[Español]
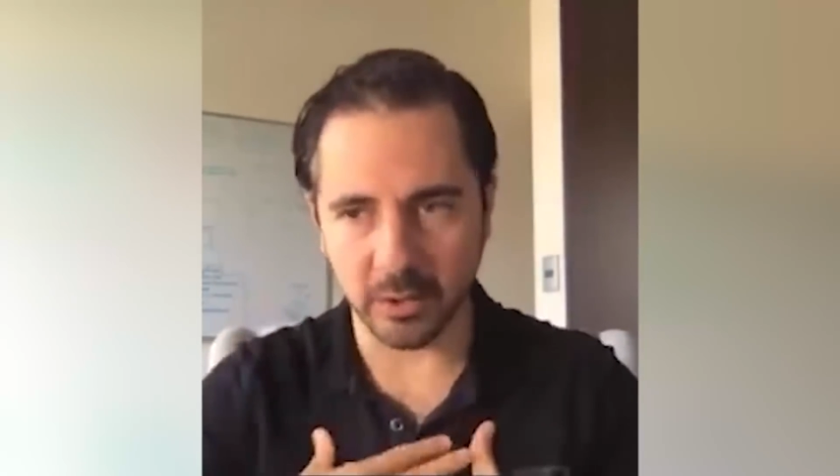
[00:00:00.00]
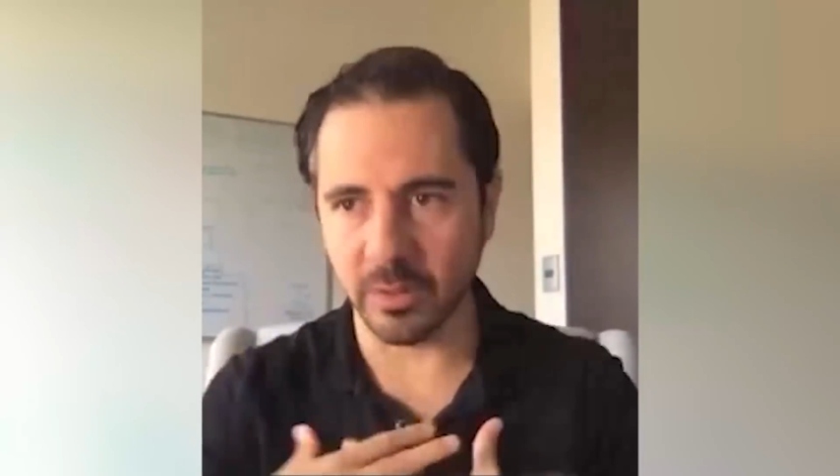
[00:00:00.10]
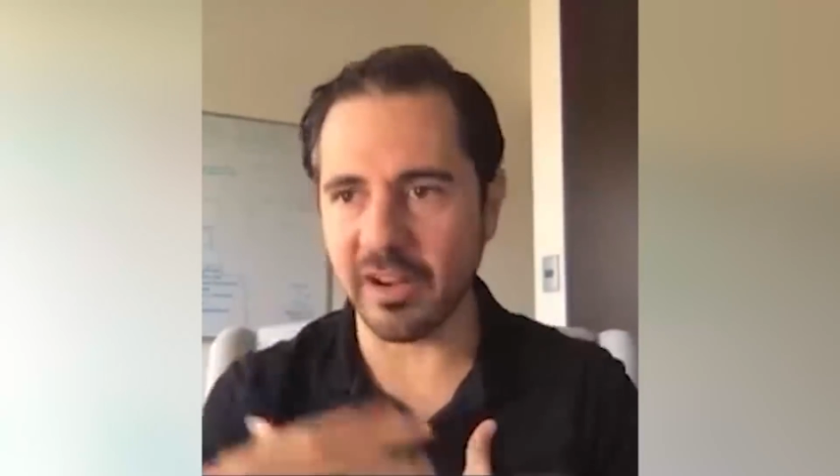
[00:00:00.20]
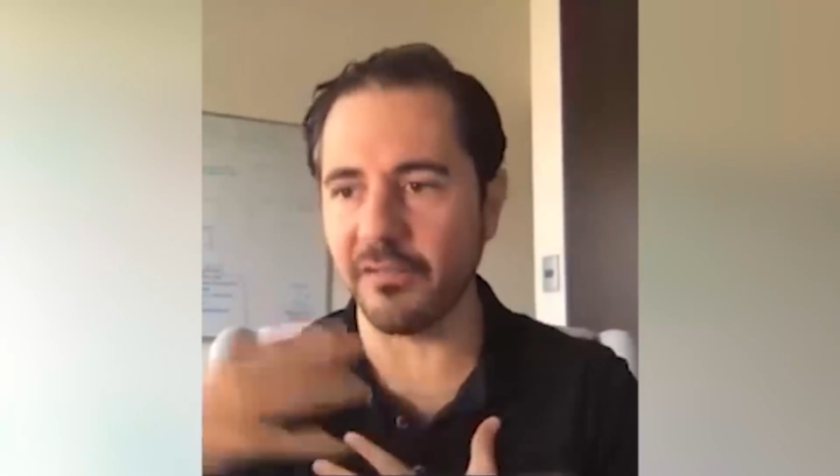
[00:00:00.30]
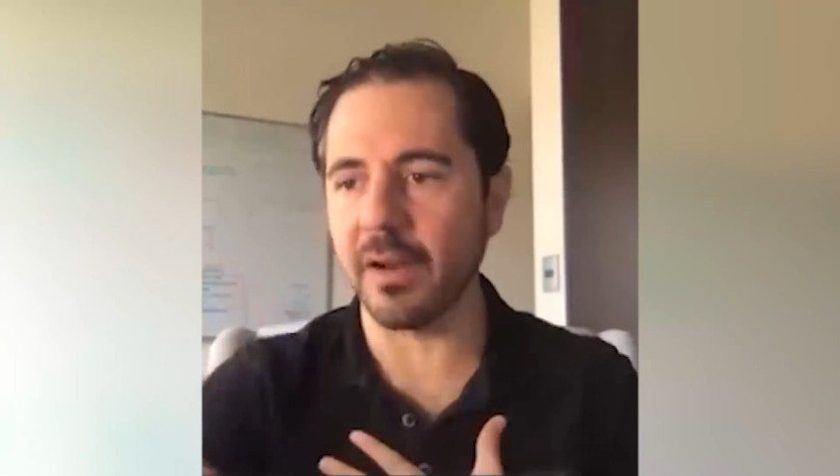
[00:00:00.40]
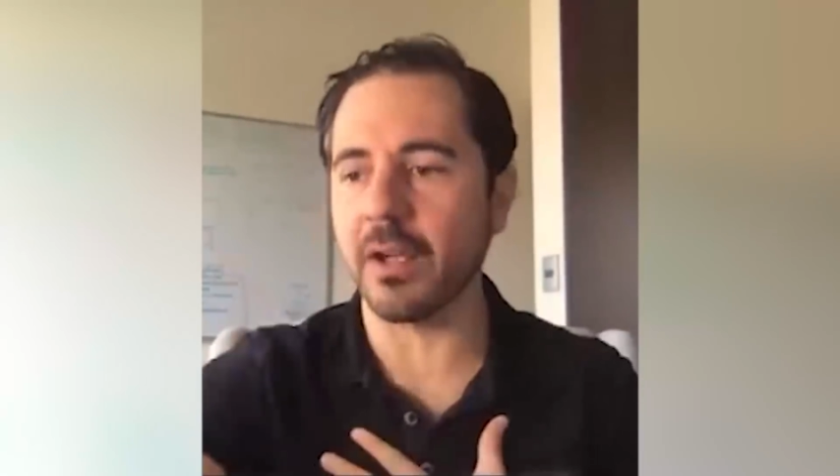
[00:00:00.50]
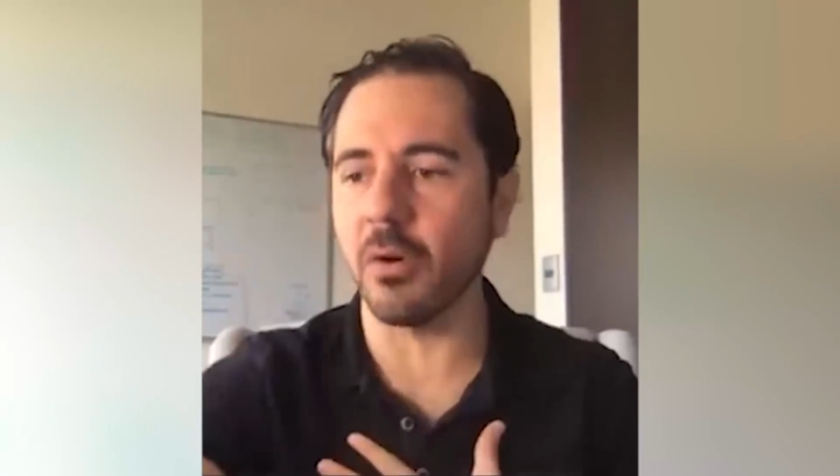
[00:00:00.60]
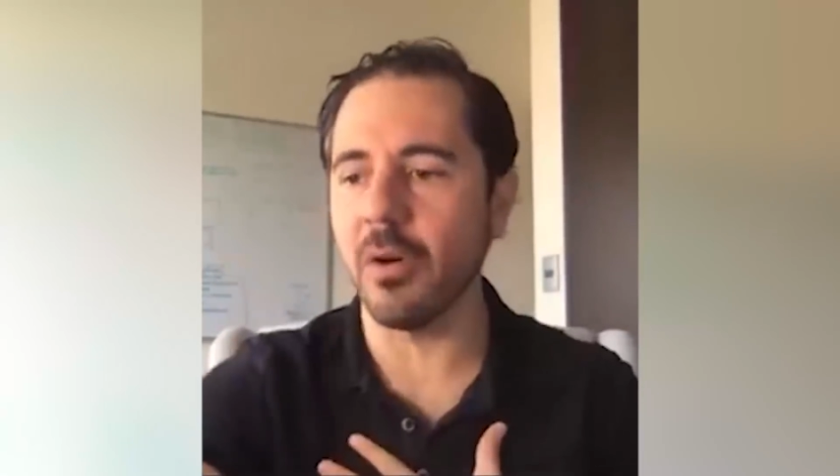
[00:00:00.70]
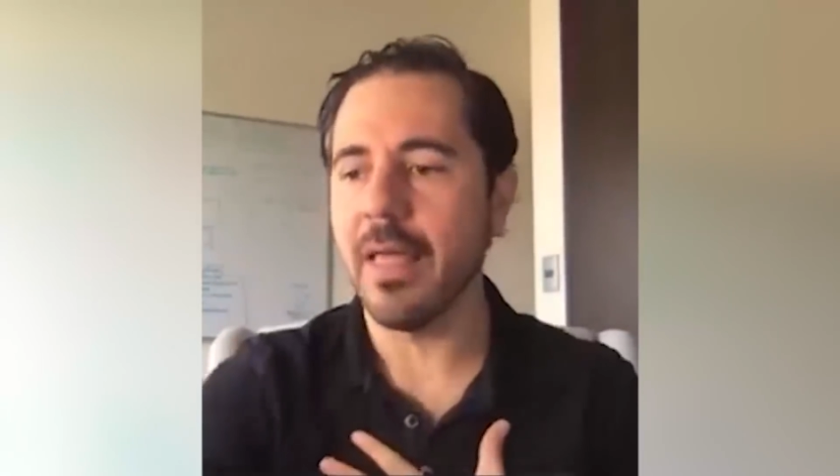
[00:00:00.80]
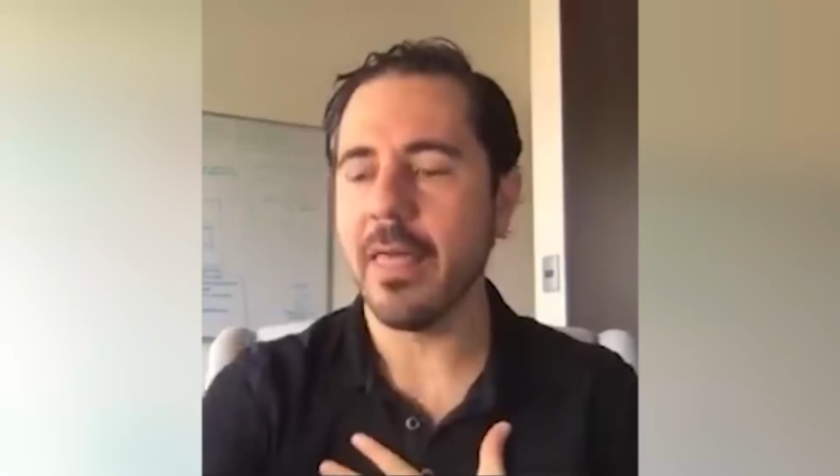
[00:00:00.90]
es un
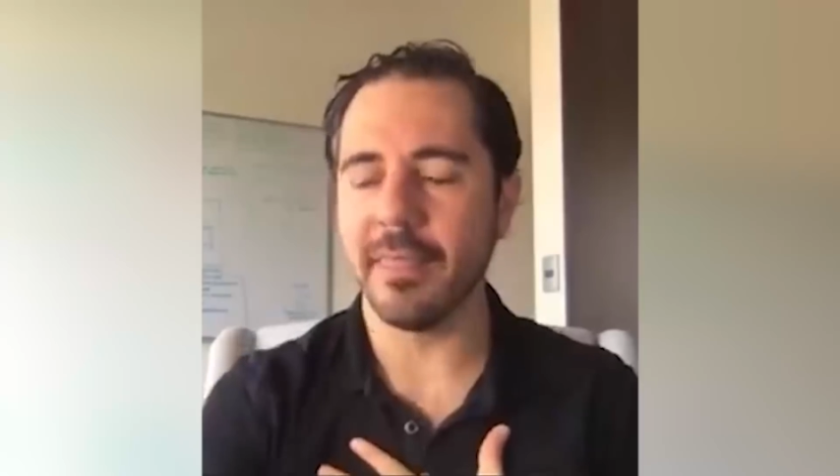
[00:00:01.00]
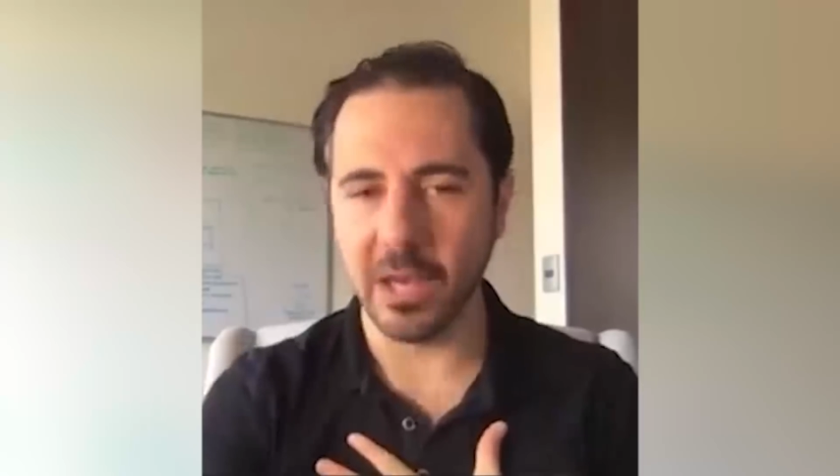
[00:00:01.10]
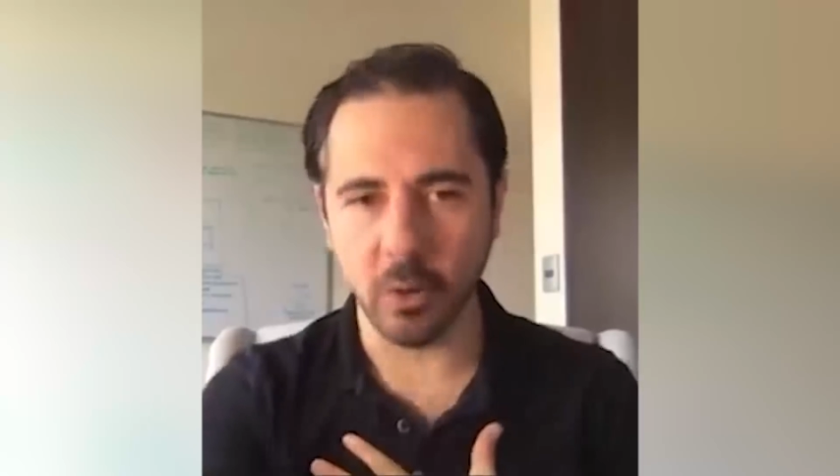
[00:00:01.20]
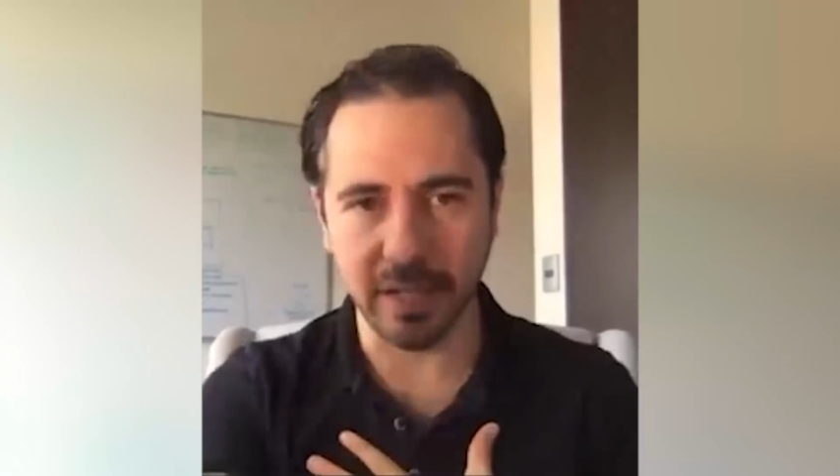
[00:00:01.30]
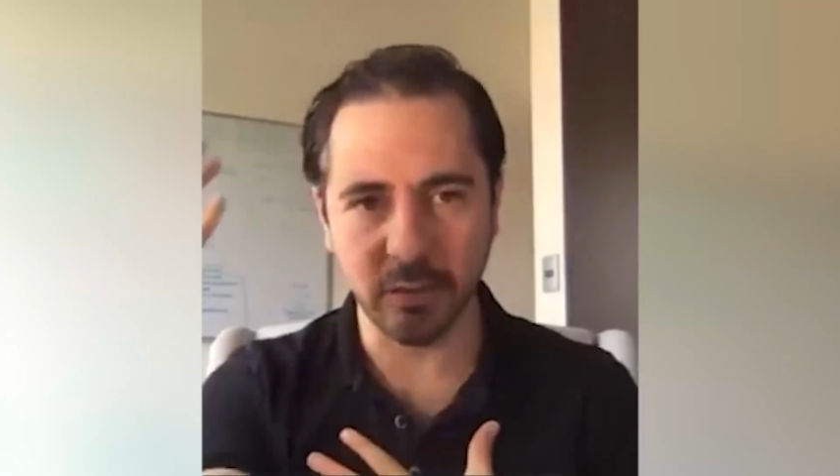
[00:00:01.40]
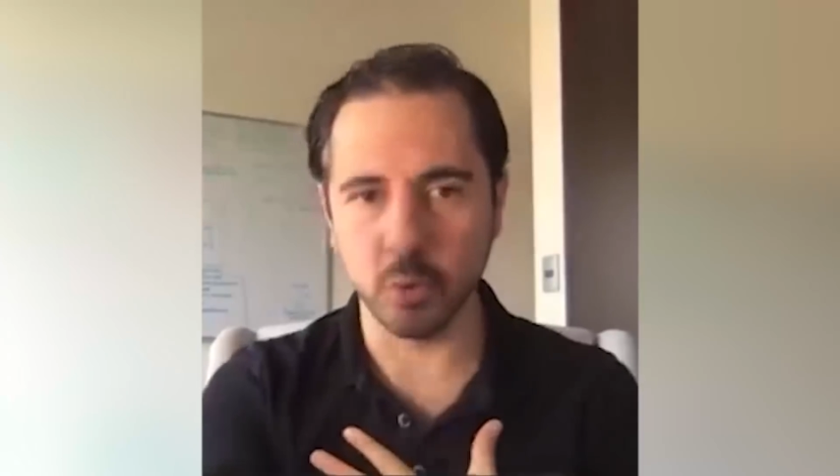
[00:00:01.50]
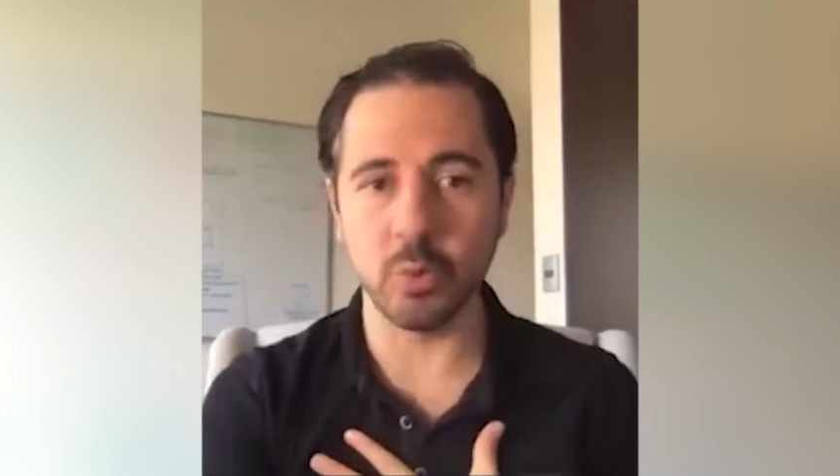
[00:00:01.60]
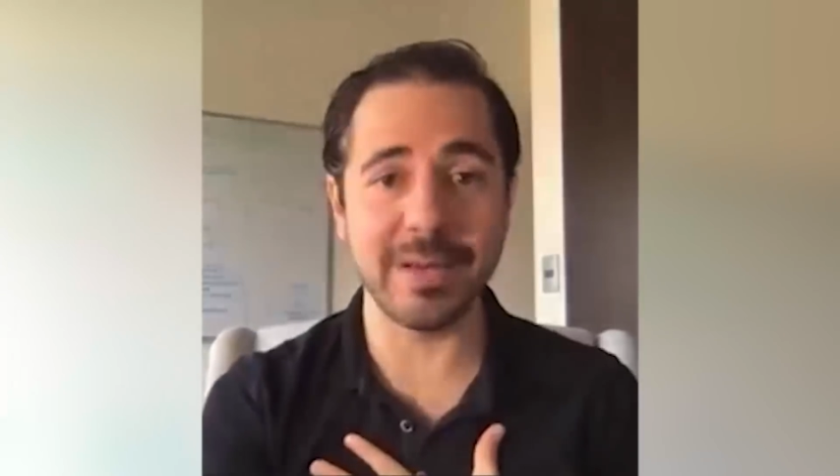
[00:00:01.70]
reflejo de lo que tú